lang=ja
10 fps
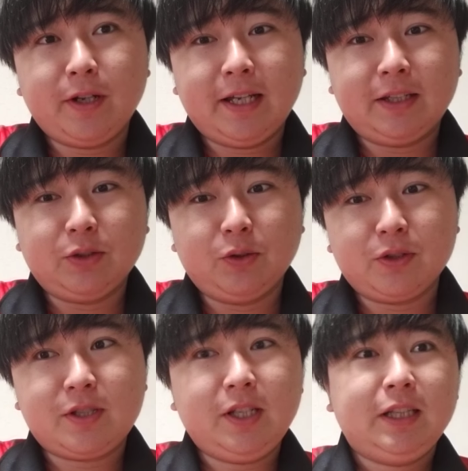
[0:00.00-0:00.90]
えー、っと、
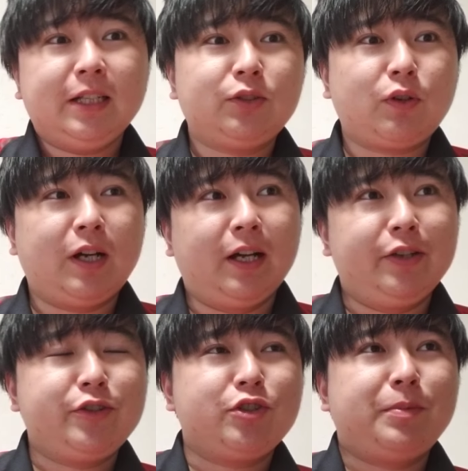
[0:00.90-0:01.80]
Twitter とか
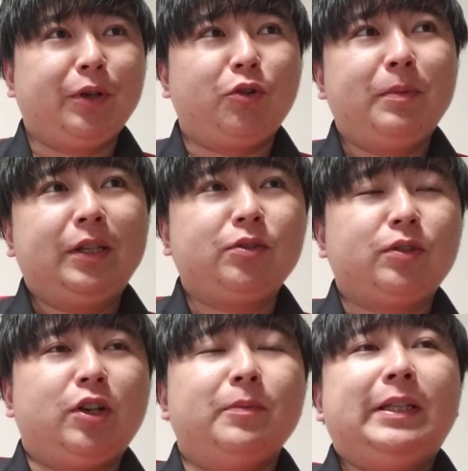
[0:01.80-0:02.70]
YouTube のコメントと
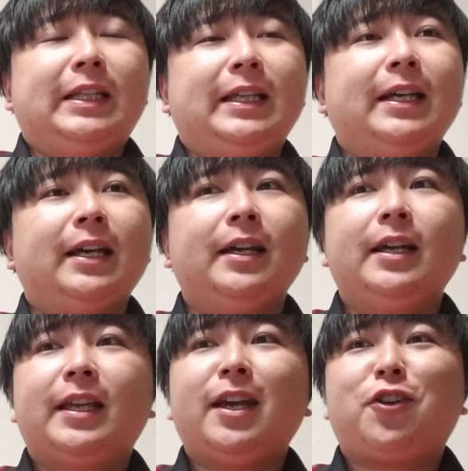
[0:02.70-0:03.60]
かを見てて、
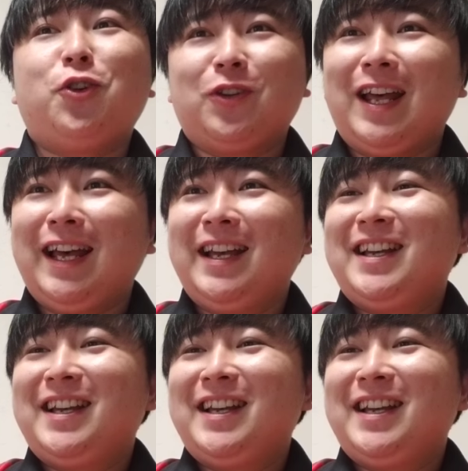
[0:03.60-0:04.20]
結構ね、